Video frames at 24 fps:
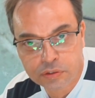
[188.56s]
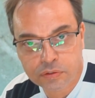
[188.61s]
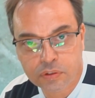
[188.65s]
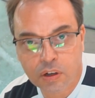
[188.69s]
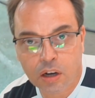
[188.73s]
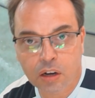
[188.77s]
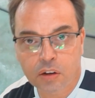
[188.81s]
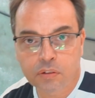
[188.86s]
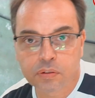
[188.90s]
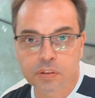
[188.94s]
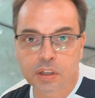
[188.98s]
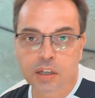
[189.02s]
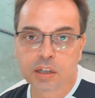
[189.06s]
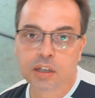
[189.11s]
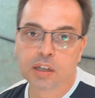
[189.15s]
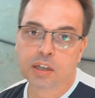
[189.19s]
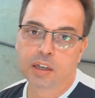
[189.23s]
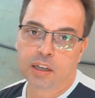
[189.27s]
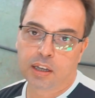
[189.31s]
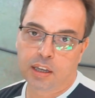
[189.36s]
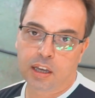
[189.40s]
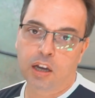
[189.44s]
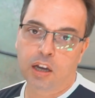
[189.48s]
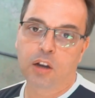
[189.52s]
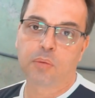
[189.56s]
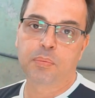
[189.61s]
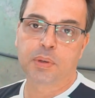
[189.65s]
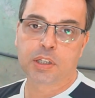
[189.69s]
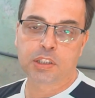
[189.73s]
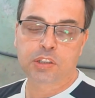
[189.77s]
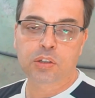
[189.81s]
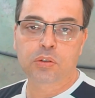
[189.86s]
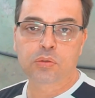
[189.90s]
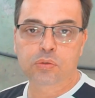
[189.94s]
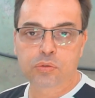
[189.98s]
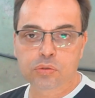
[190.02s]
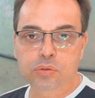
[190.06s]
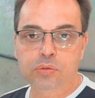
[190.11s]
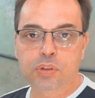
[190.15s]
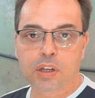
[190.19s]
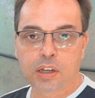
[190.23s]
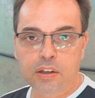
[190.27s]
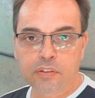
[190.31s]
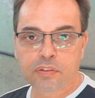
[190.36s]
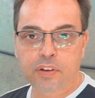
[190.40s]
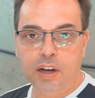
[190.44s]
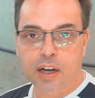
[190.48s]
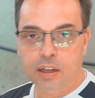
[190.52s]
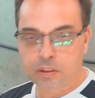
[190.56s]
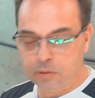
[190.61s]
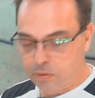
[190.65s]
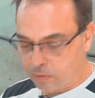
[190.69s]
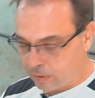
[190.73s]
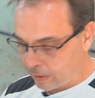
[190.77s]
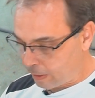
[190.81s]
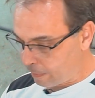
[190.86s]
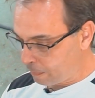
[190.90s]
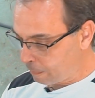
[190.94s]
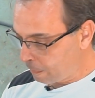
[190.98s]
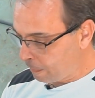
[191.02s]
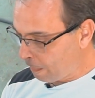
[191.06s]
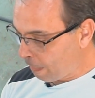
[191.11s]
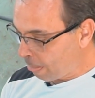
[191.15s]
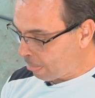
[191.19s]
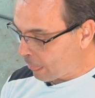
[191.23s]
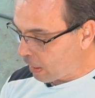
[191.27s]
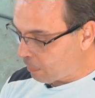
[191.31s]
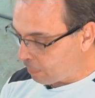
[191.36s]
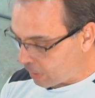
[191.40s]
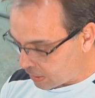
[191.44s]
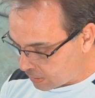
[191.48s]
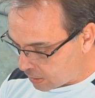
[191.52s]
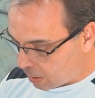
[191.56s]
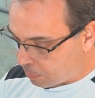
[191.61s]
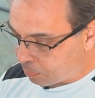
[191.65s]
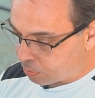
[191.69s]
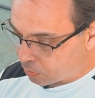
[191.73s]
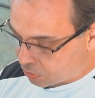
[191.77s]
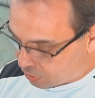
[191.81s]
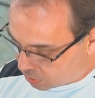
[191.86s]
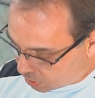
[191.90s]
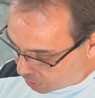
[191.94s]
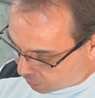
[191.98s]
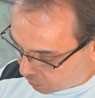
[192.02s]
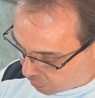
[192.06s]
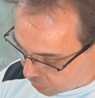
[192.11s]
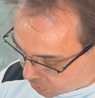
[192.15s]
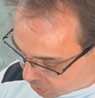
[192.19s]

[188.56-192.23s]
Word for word: de válvula, realmente é um custo elevado, né? Mas é possível